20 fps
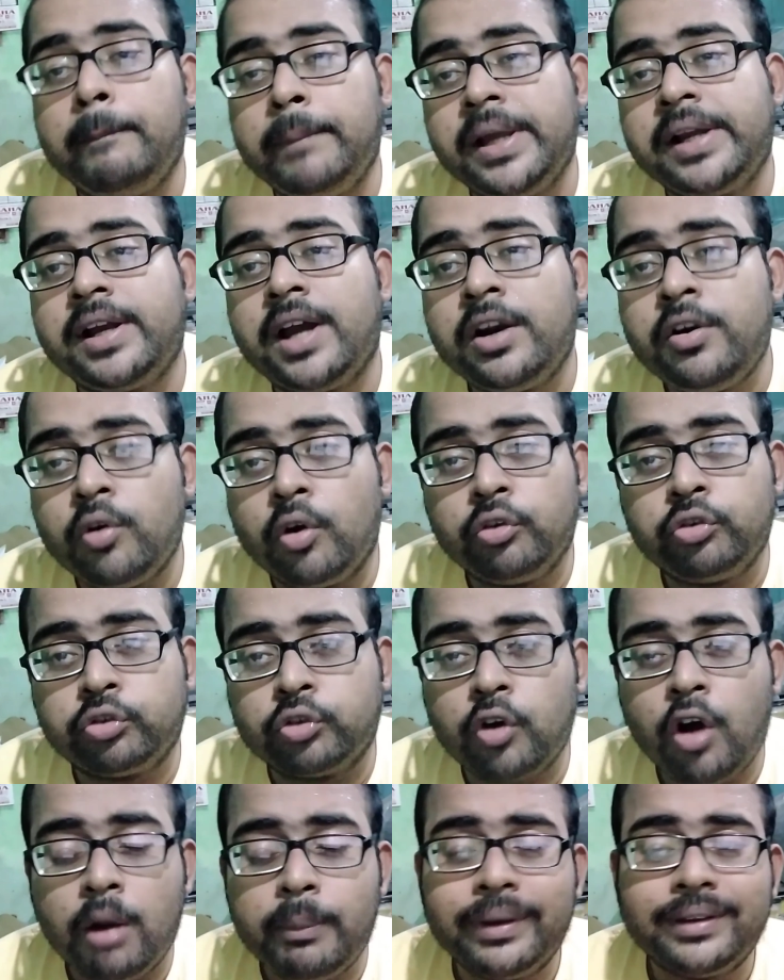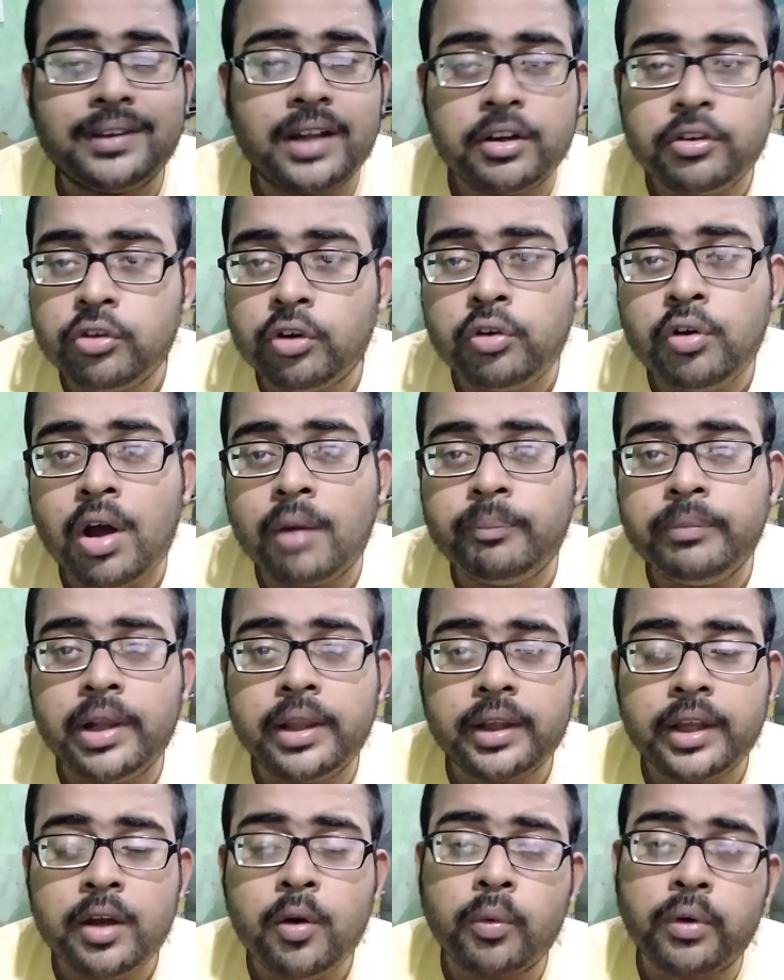বেকার নষ্ট হবে তার জন্য
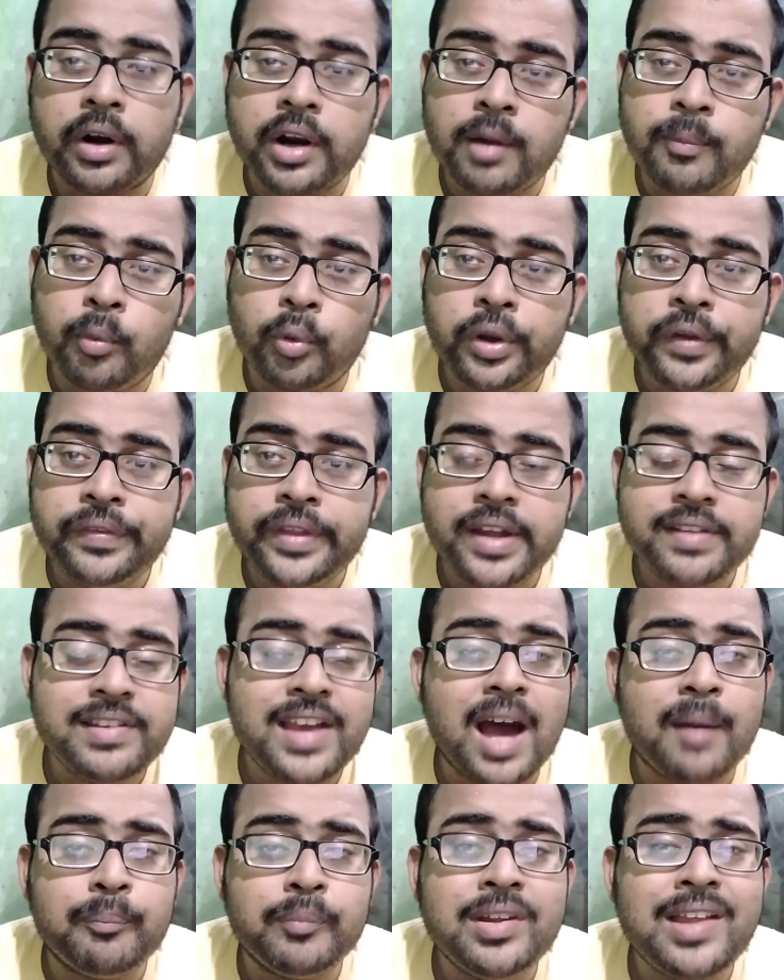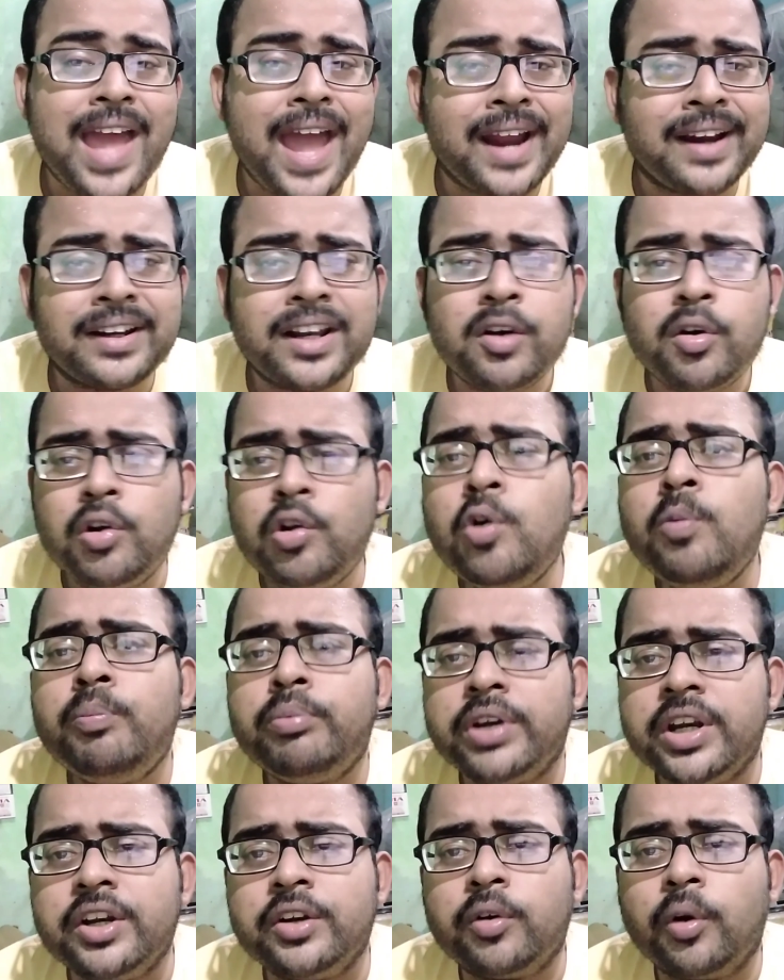আপনাকে ওনারা বলে দেয় যে আপনি একটা হলেও
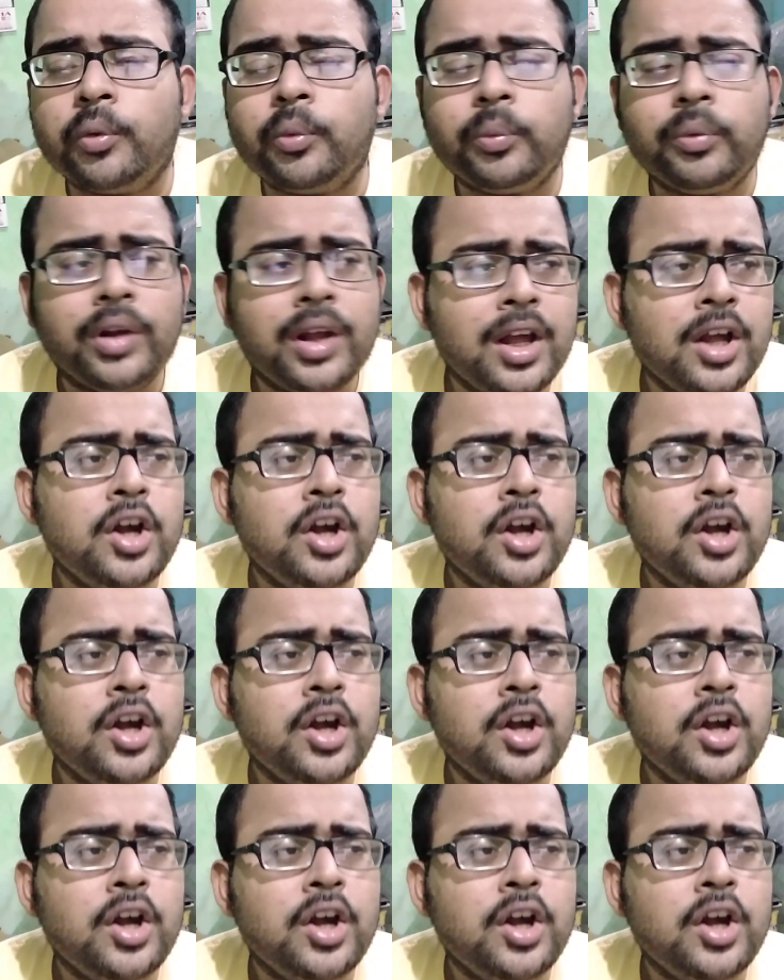প্রিন্ট করুন